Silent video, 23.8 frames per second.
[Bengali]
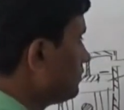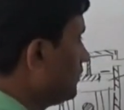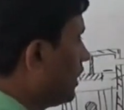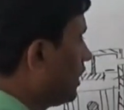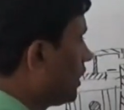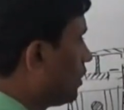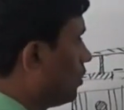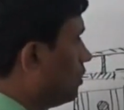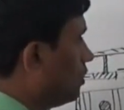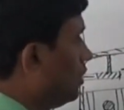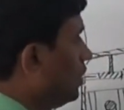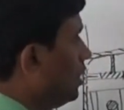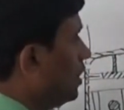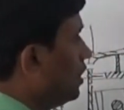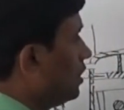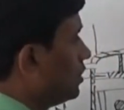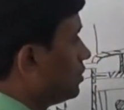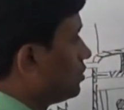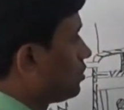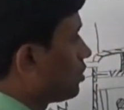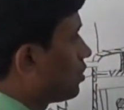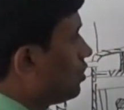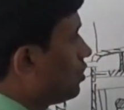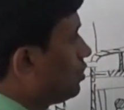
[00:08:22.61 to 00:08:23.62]
দেখো
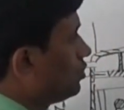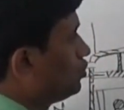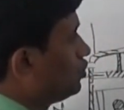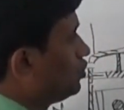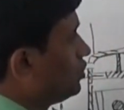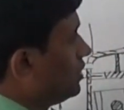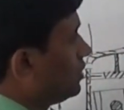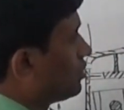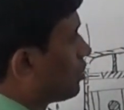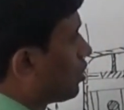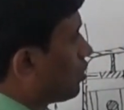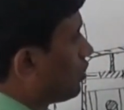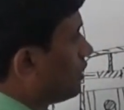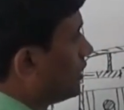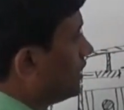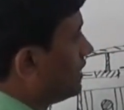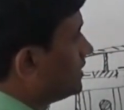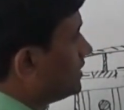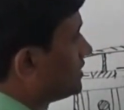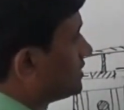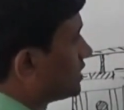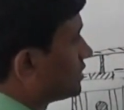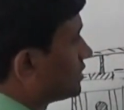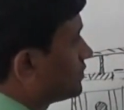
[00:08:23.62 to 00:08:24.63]
যখন যদি ধরো এই
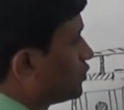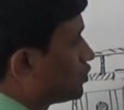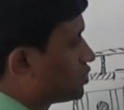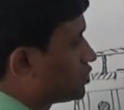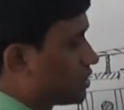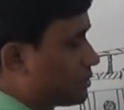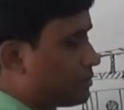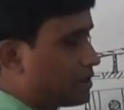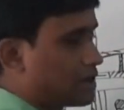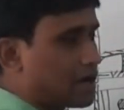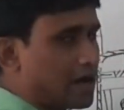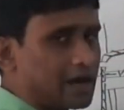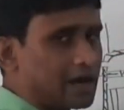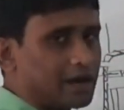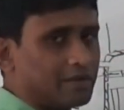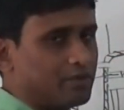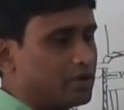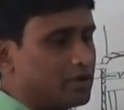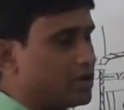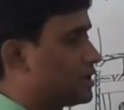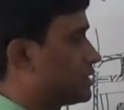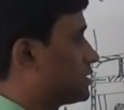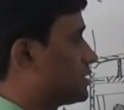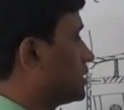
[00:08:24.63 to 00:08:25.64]
ডিসচার্জ পোর্টটা আমার খারাপ
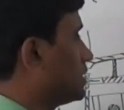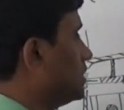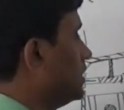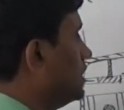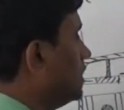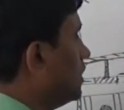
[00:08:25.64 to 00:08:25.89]
হয়ে গেছে